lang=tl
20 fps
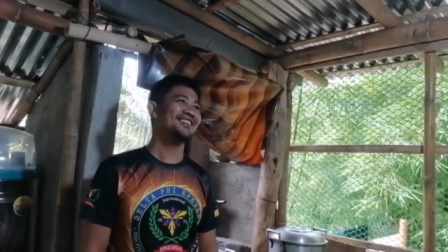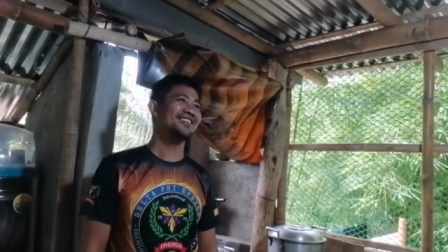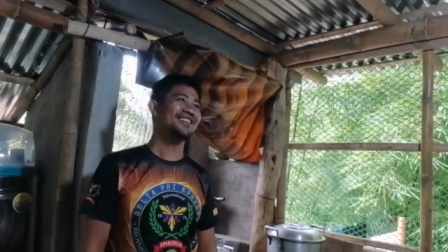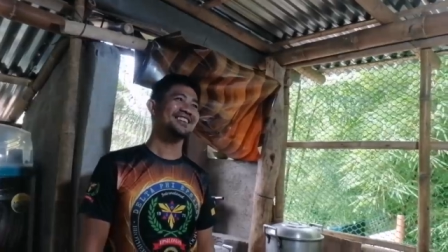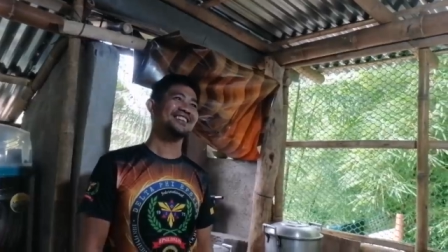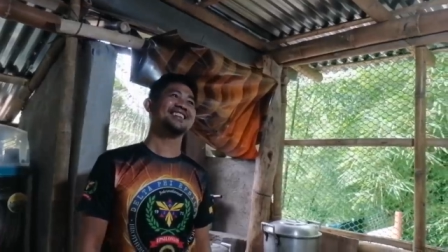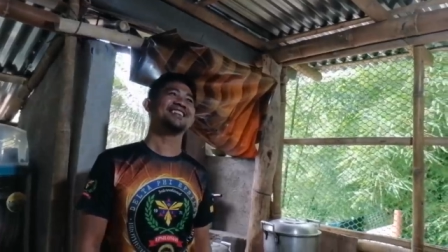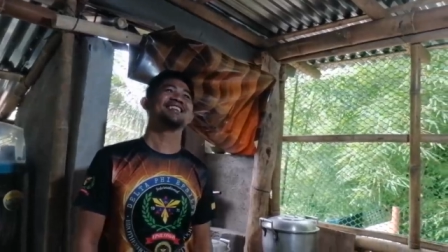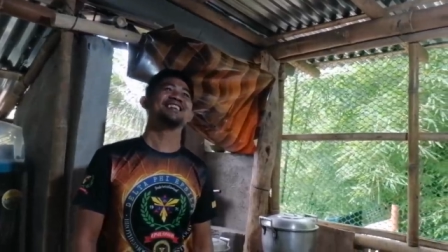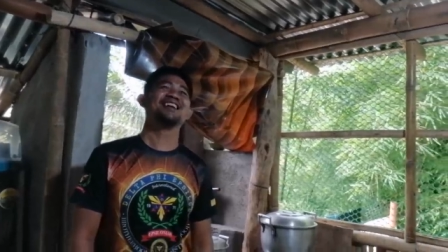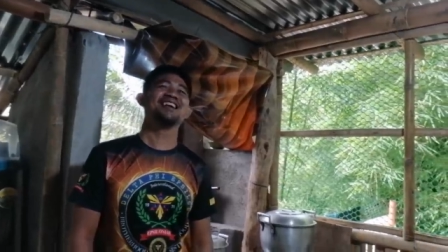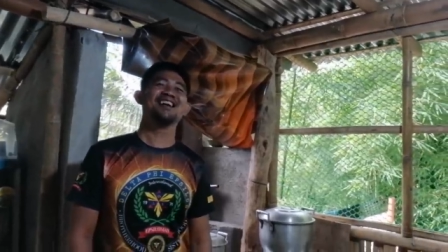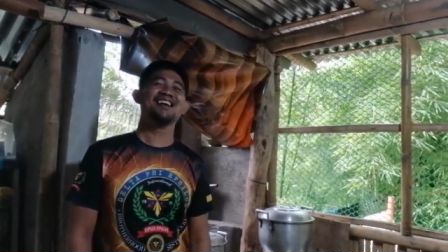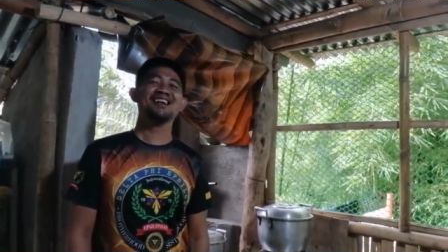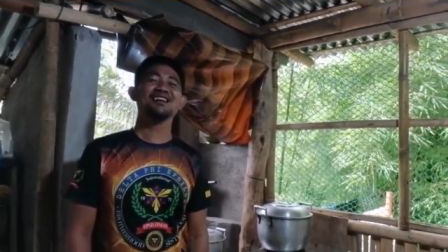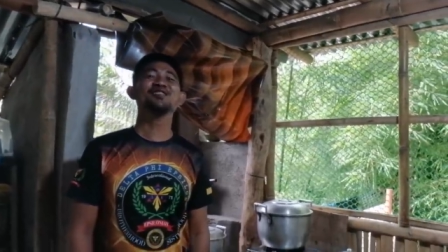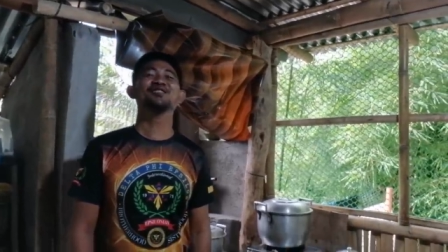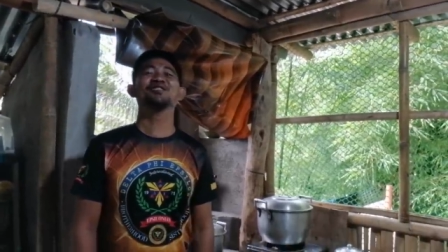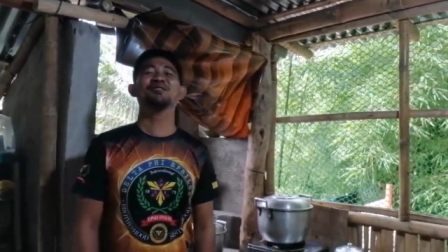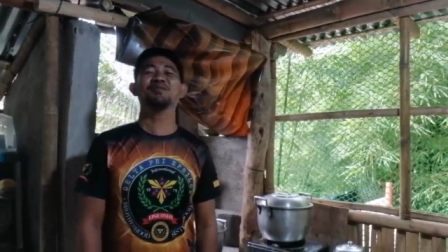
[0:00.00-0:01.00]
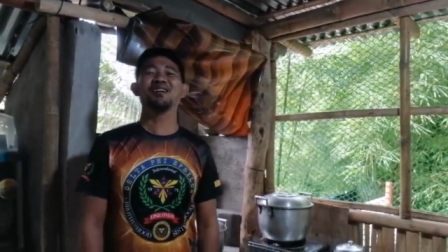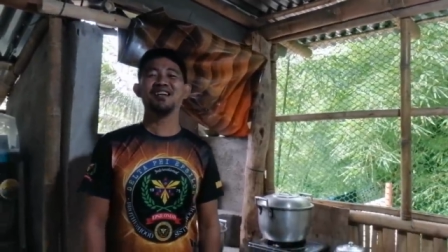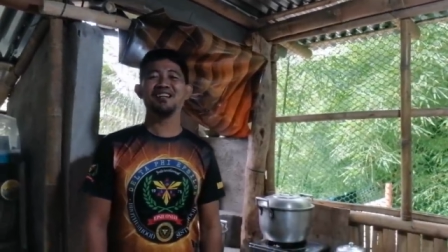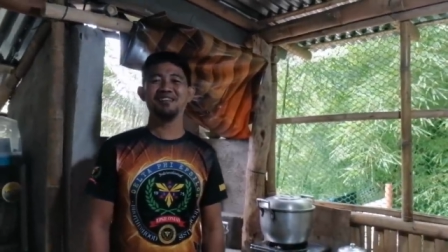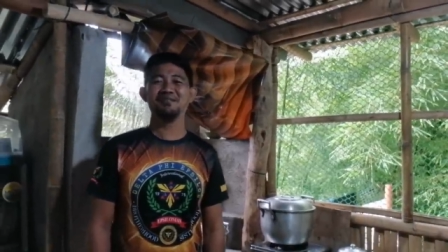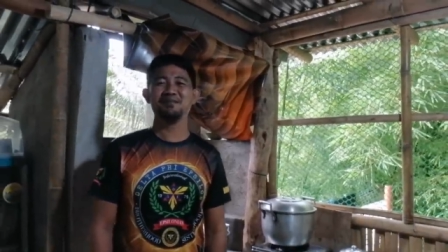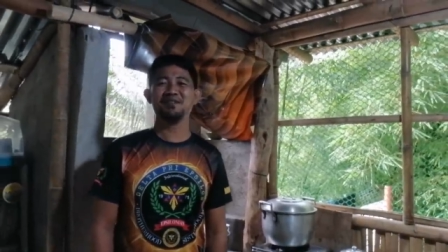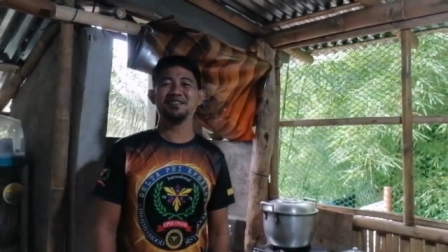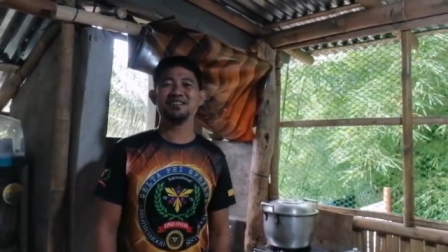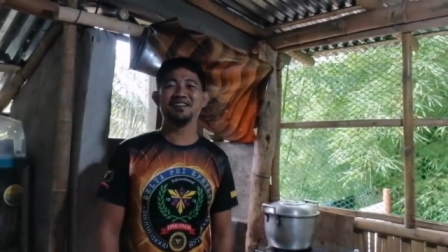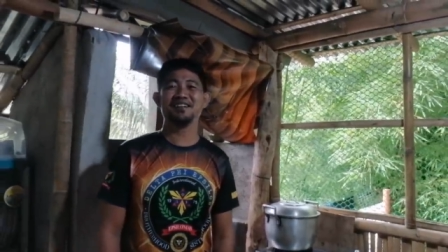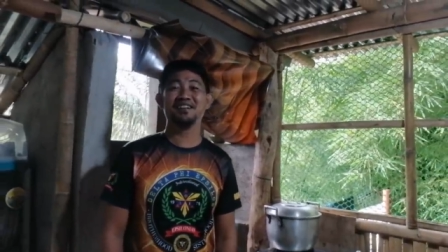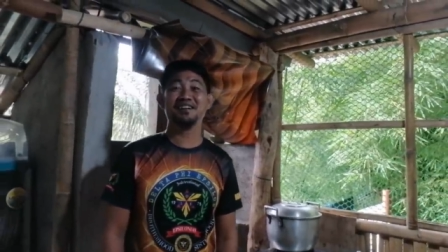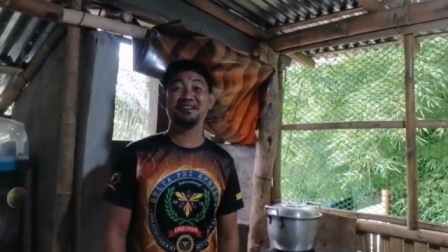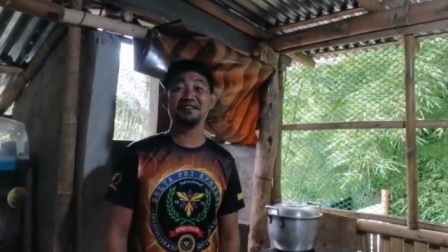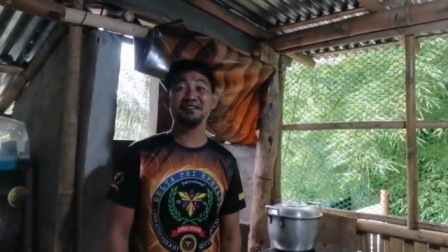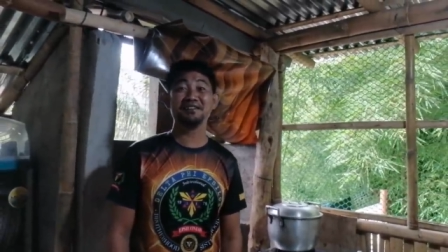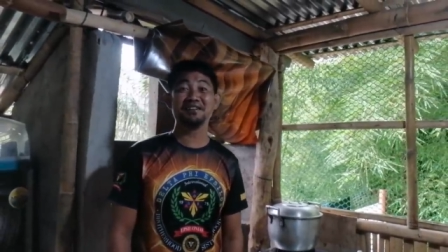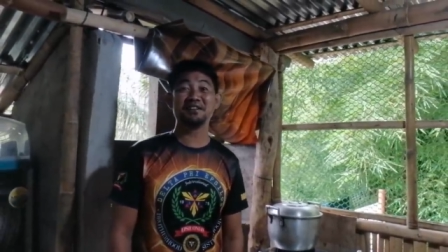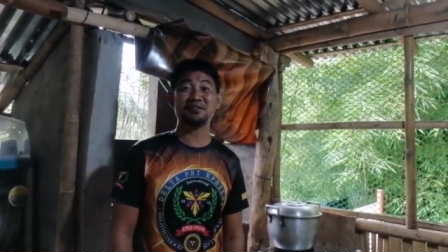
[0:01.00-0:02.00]
Ano kasi, nagutom nga naman
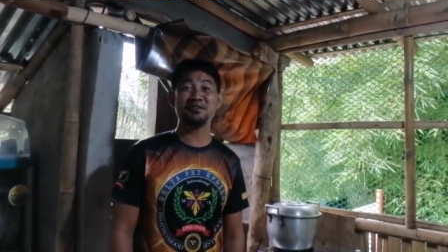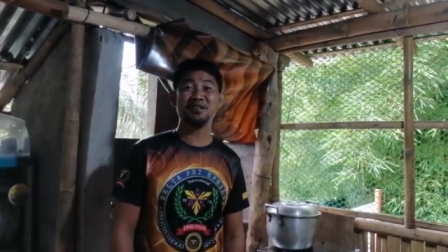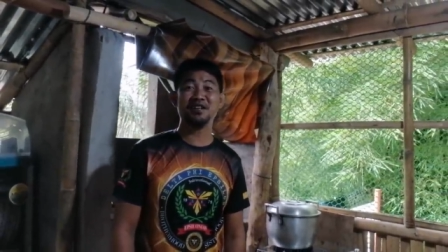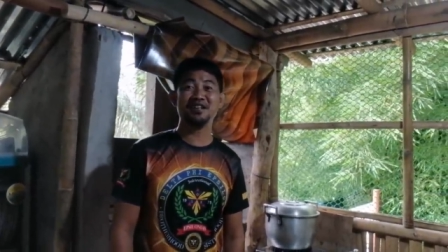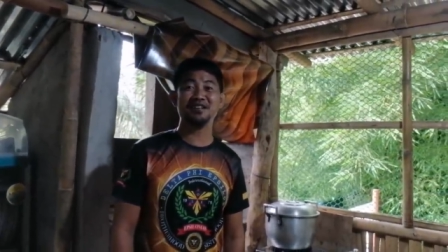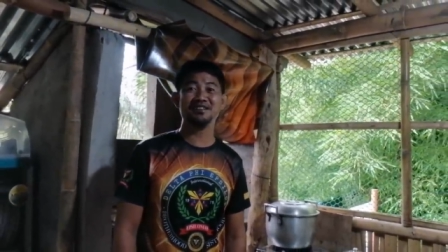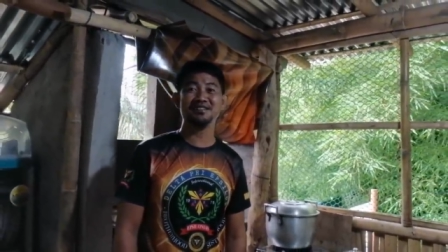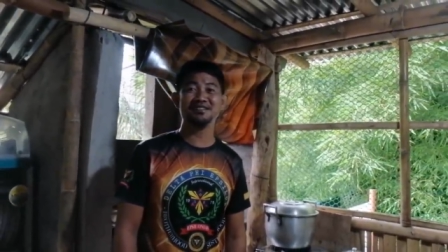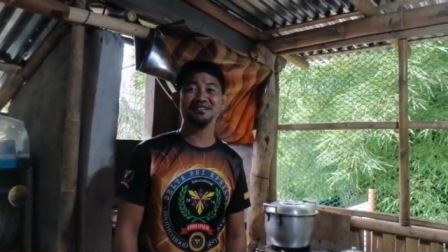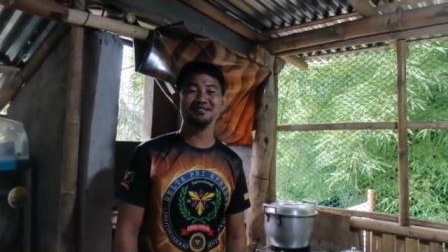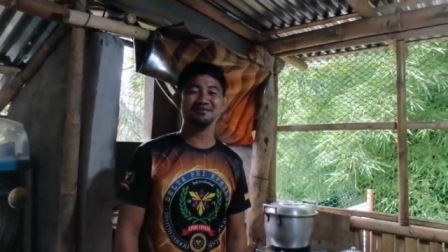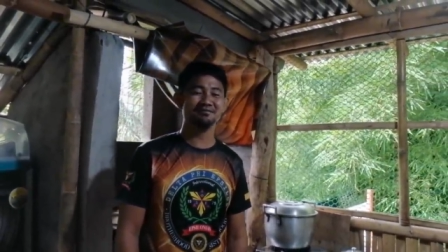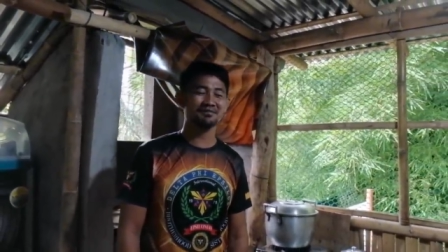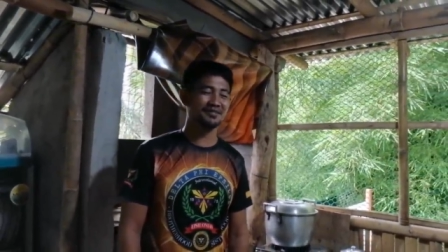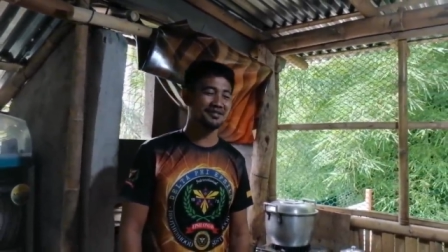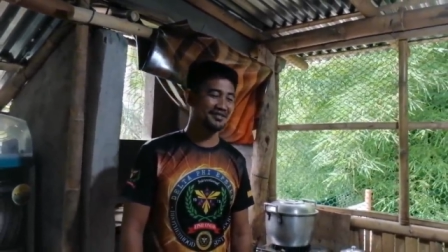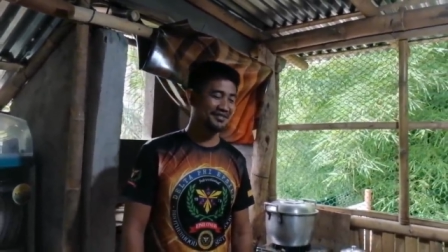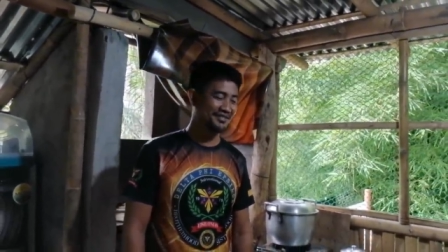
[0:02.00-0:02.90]
talaga kasi tagulan. Hmm.